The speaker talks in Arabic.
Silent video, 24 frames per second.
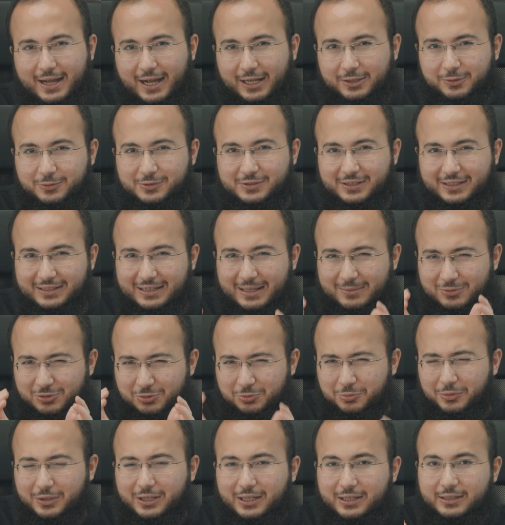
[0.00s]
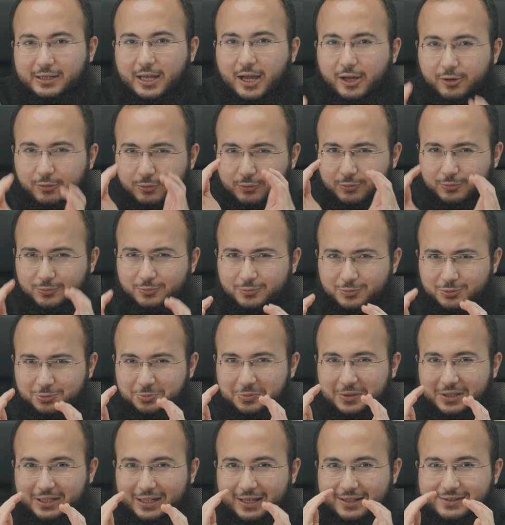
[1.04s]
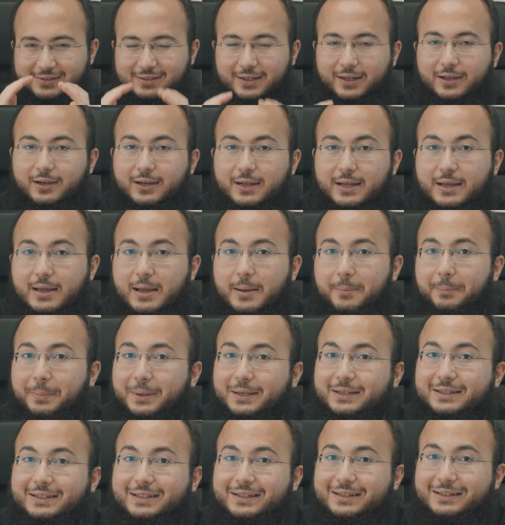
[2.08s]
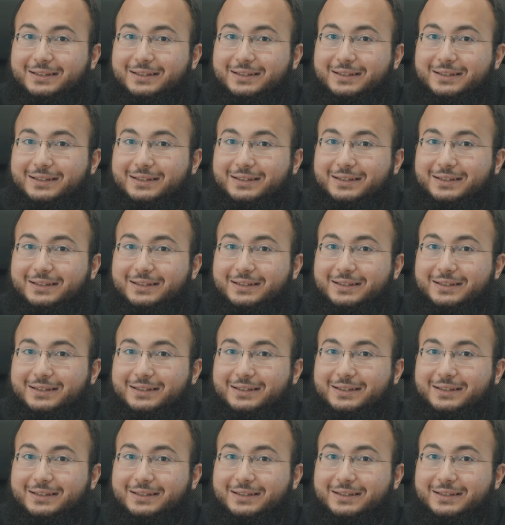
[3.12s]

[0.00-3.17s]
هذا استخدام شويه نارو وشويه اصغر بس